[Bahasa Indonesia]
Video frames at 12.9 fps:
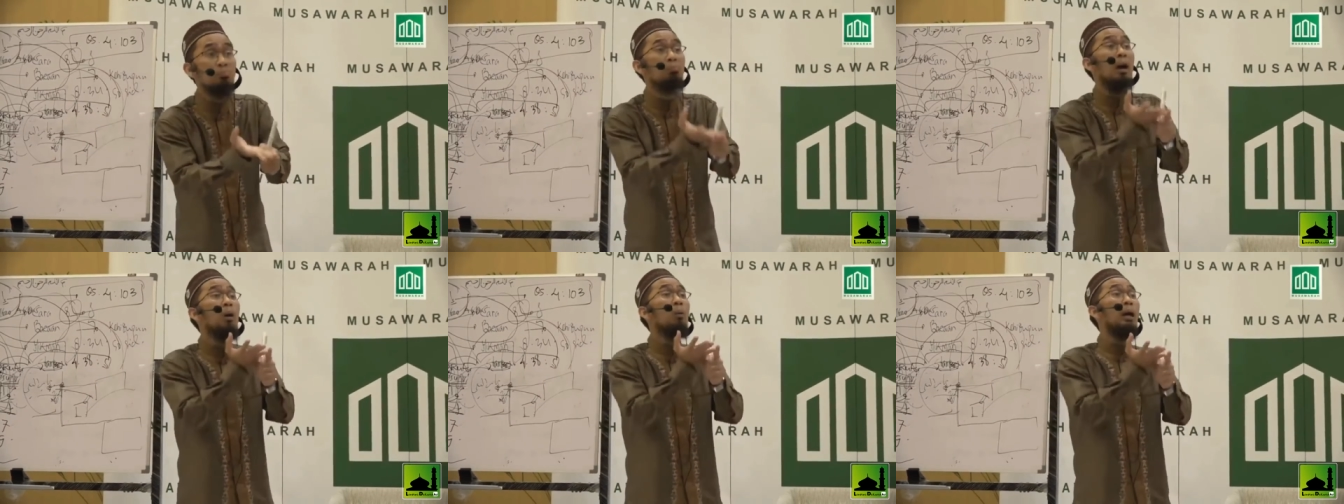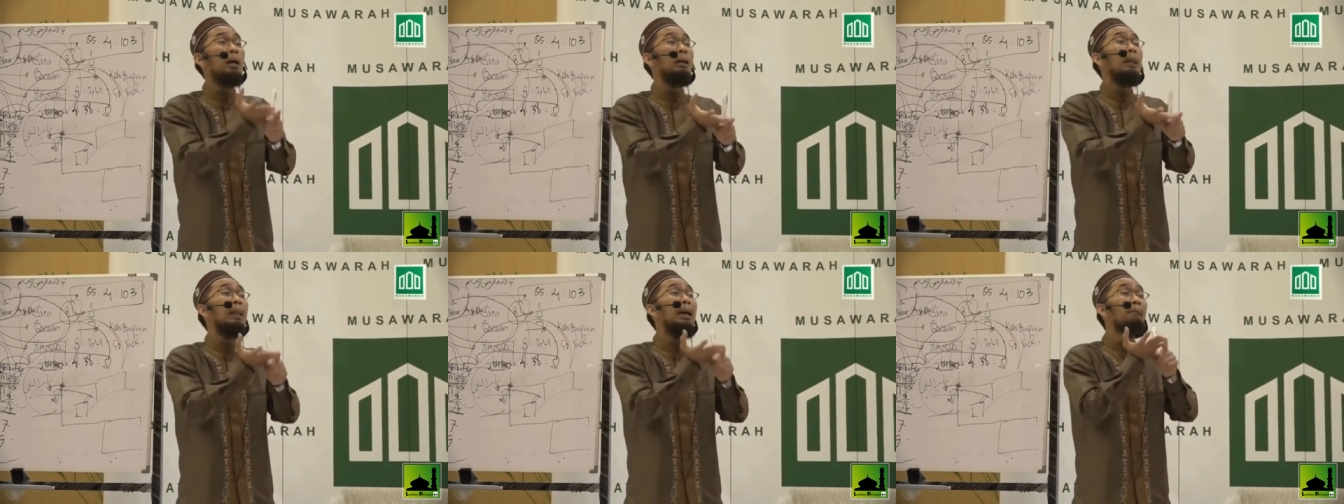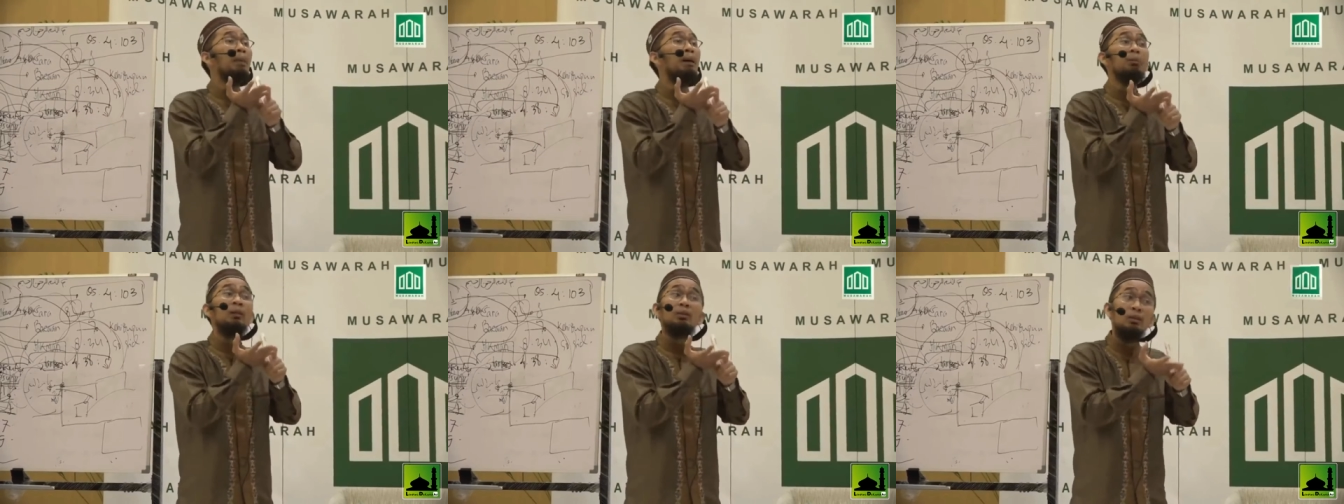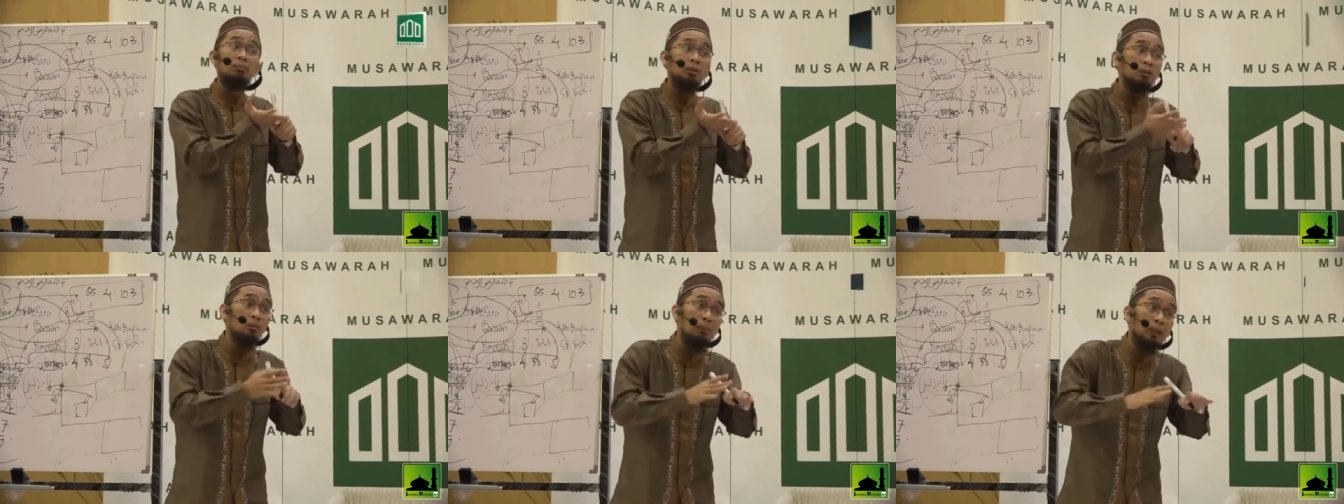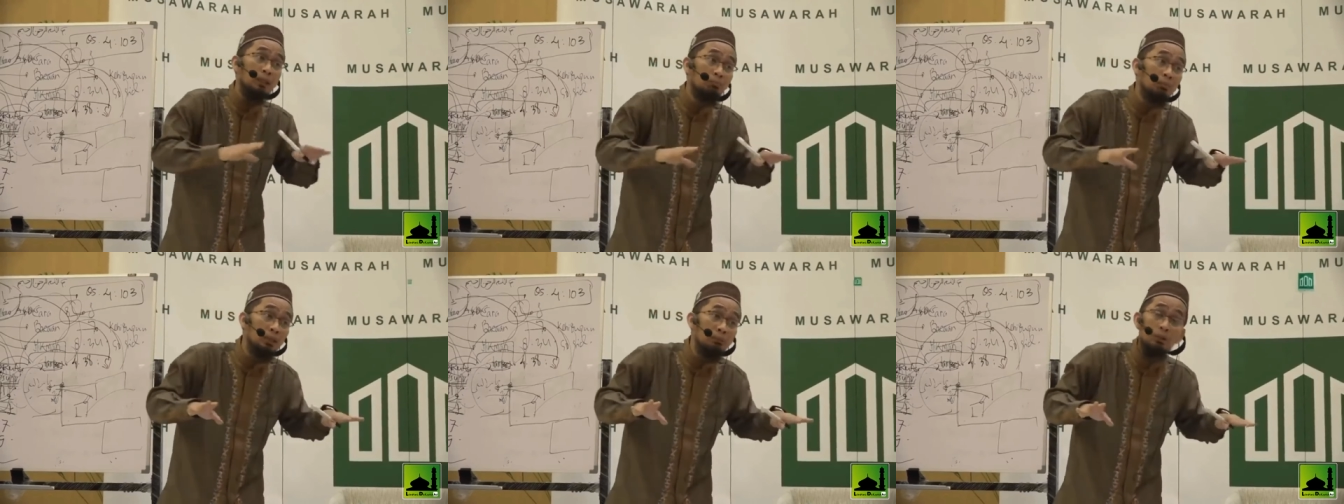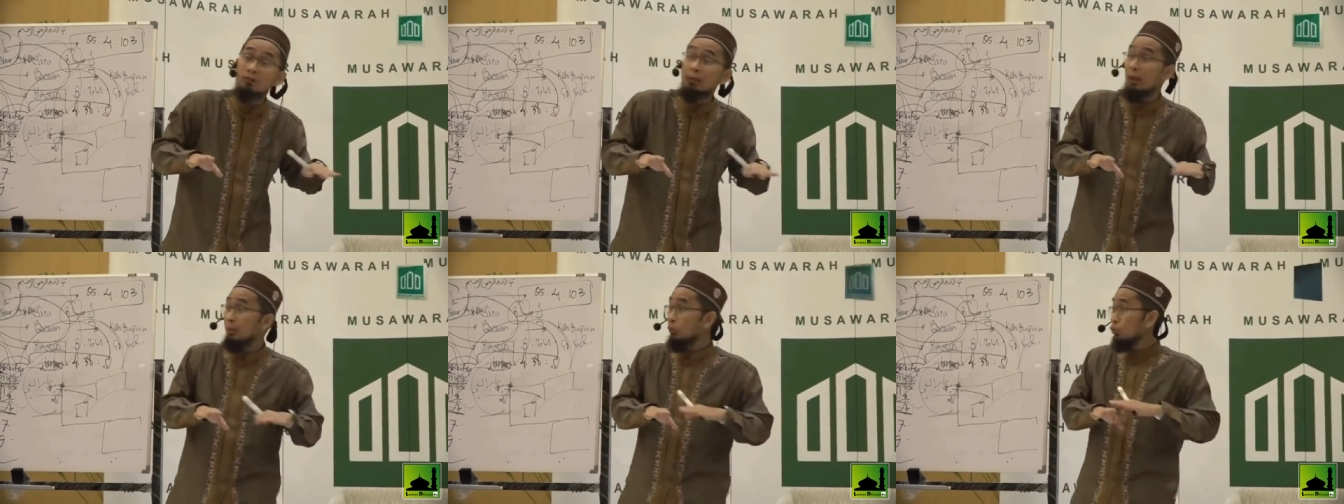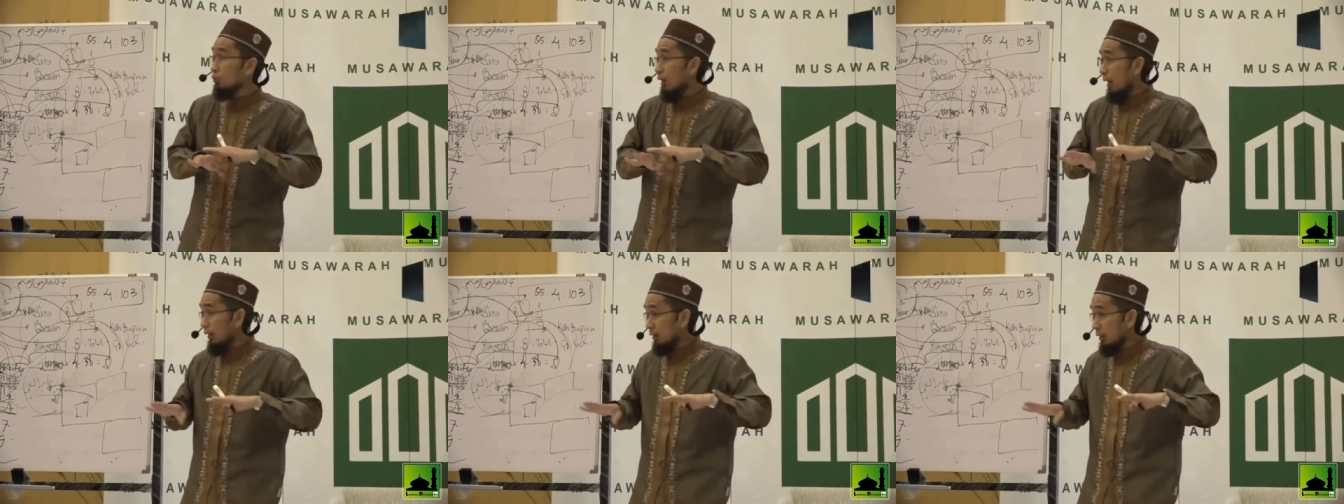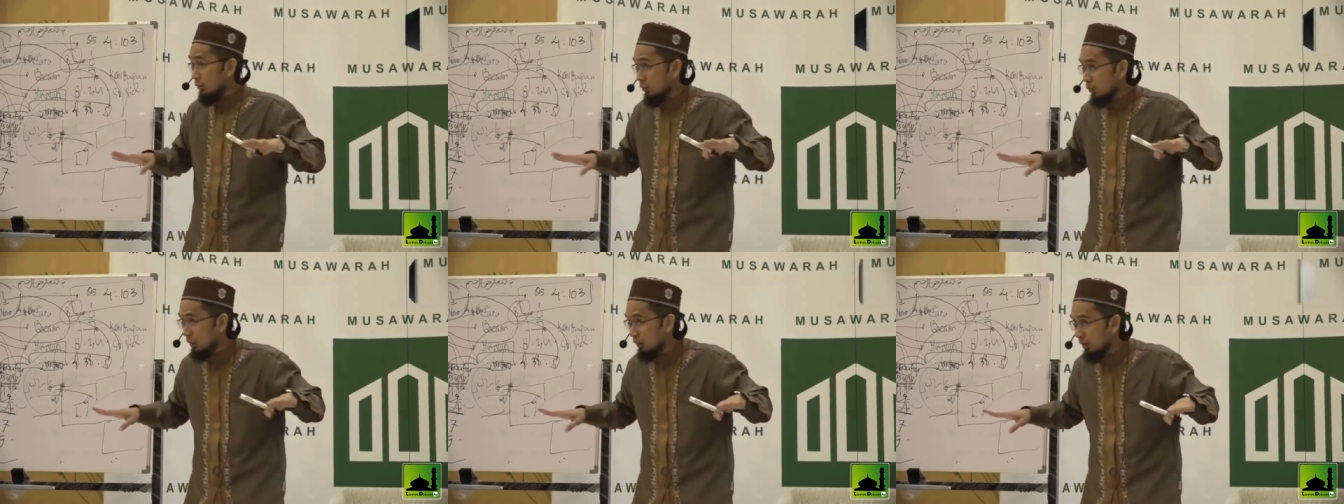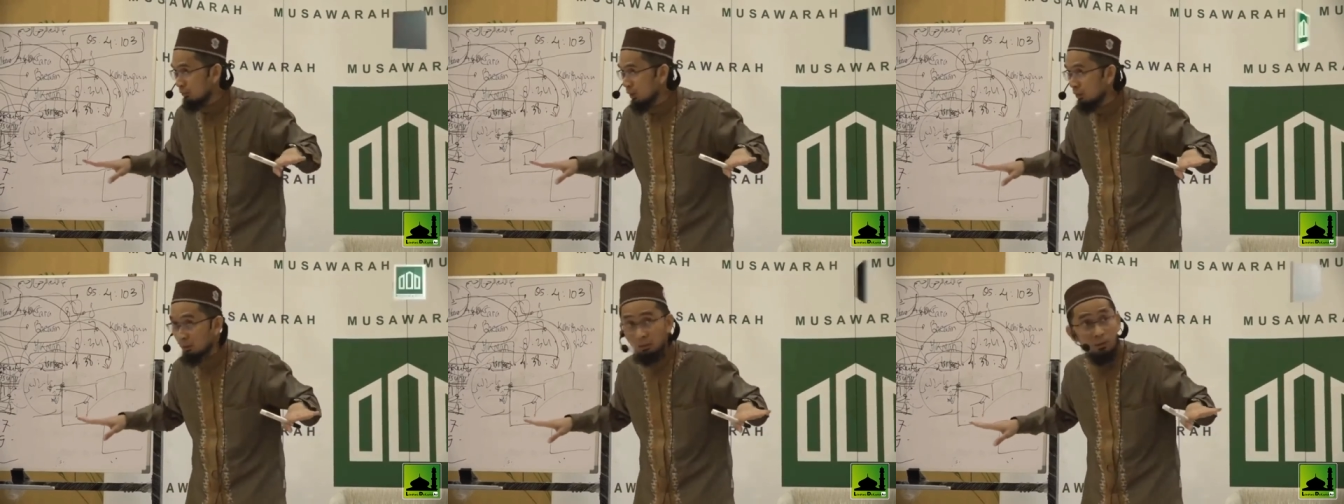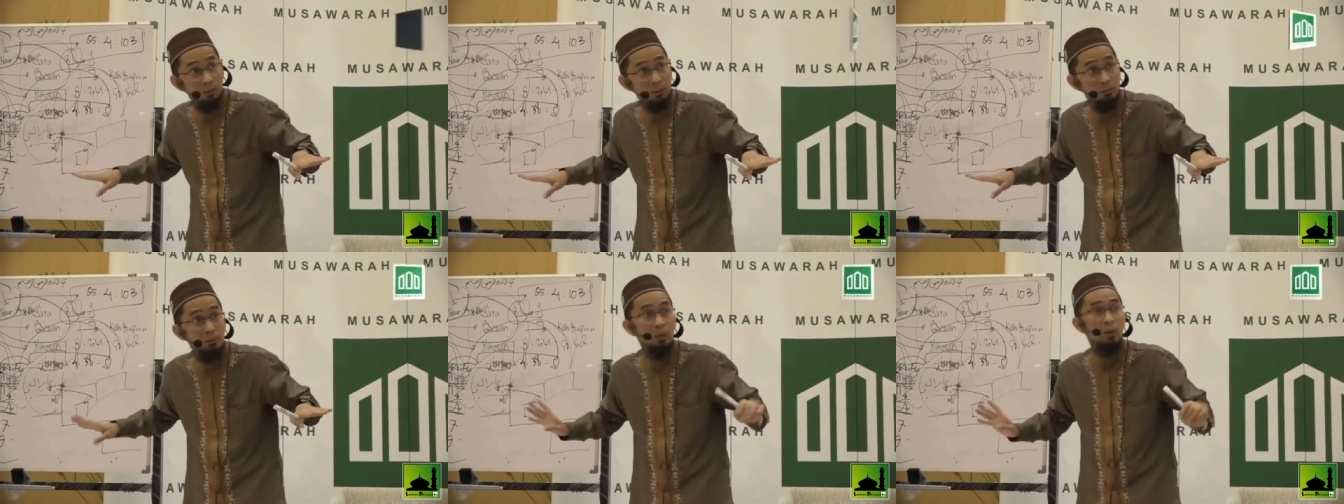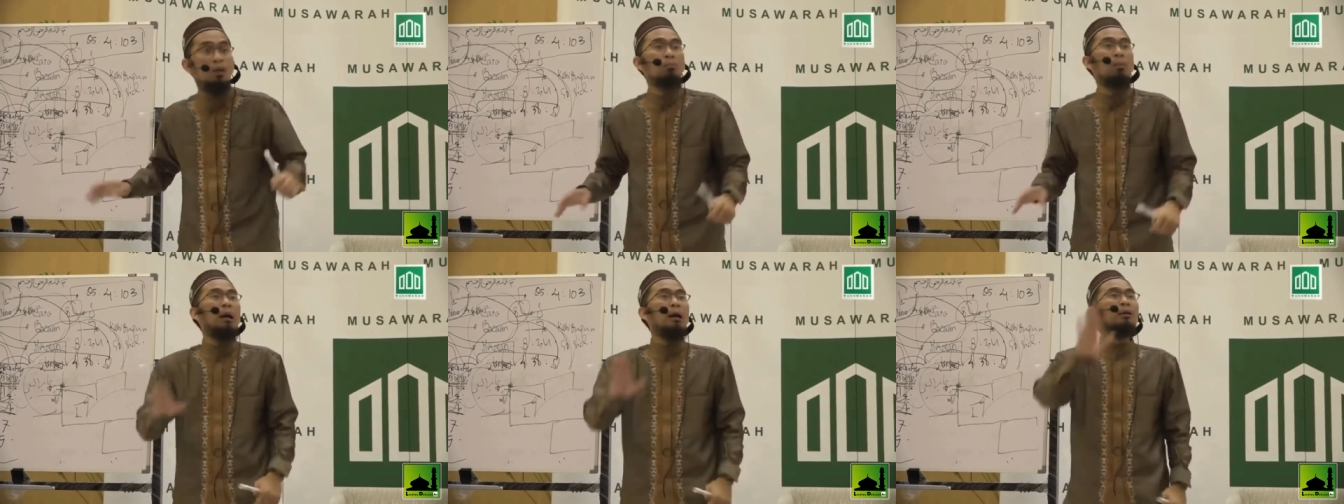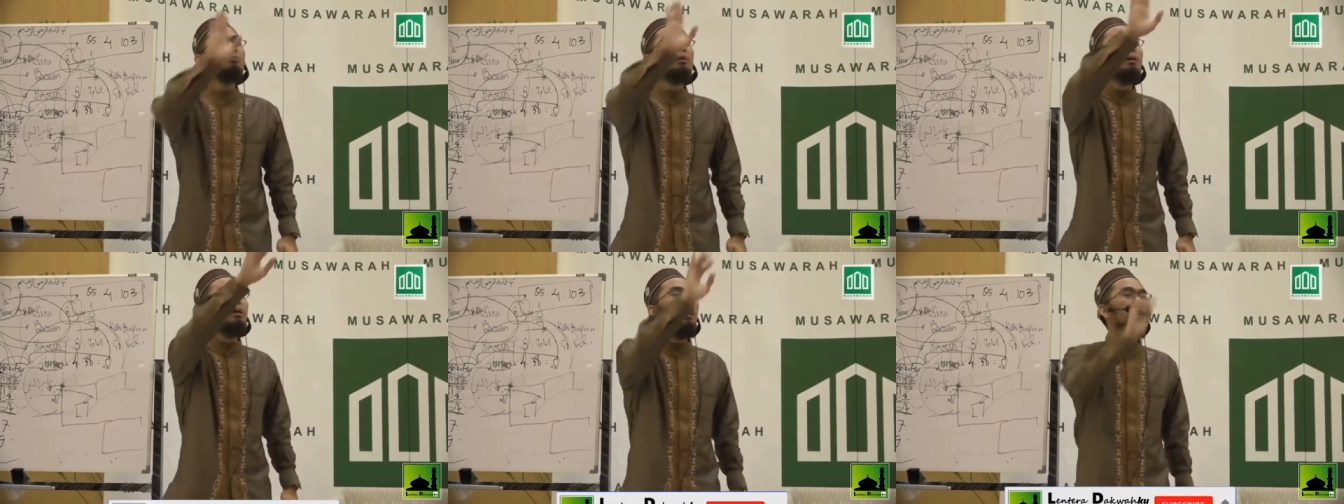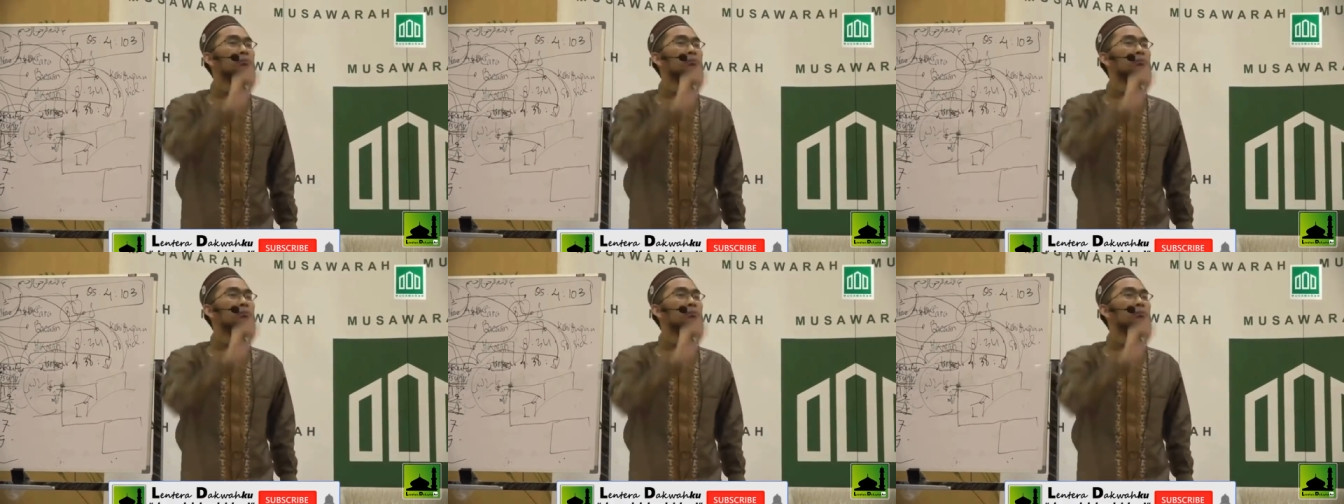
bahwa lama berdiri beliau paling minimal 100 ayat ukuran Al-Baqarah itu, maka Anda bayangkan